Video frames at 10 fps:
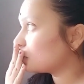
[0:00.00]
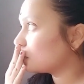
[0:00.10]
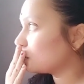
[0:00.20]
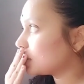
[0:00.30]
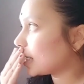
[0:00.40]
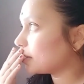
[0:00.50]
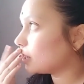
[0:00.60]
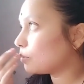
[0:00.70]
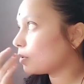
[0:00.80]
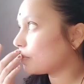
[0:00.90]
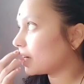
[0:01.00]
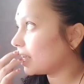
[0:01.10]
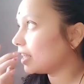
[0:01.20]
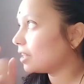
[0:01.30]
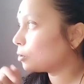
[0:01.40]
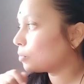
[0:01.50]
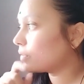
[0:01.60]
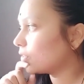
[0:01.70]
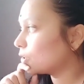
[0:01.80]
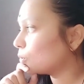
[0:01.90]
दो चार दिन में पकेंगे तो मैं
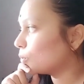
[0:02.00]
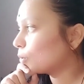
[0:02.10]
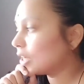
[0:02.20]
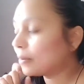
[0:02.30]
फिर तोड़ूंगी